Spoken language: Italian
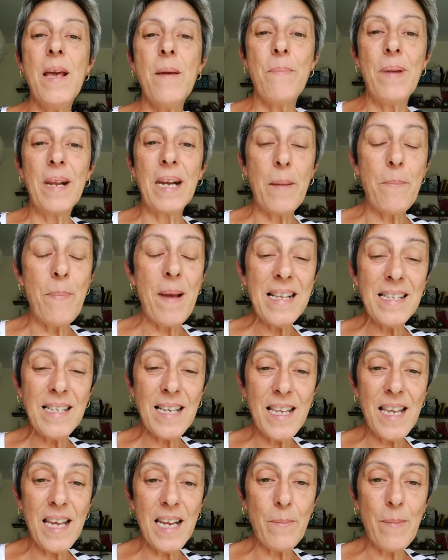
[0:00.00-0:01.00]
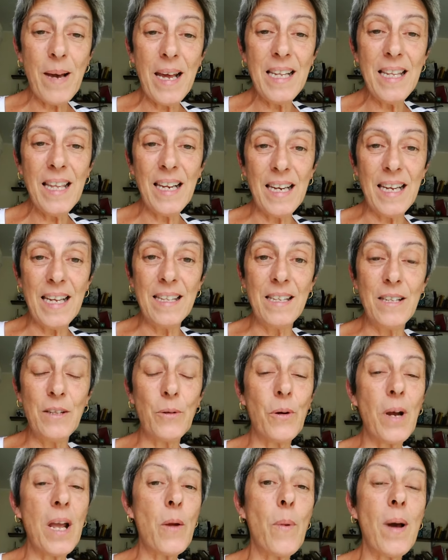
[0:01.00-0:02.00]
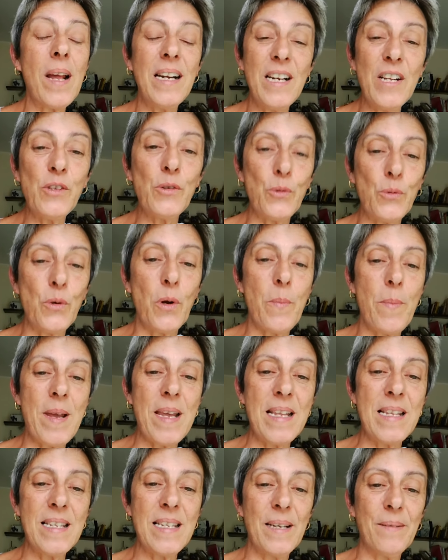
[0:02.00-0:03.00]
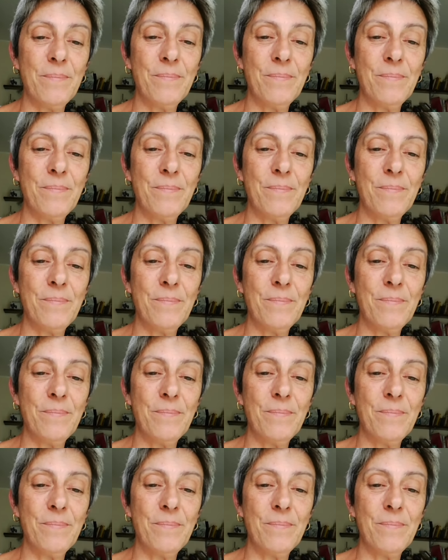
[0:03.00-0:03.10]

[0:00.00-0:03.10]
Perché pensa agli animali da reddito, ai quali nessuno pensa.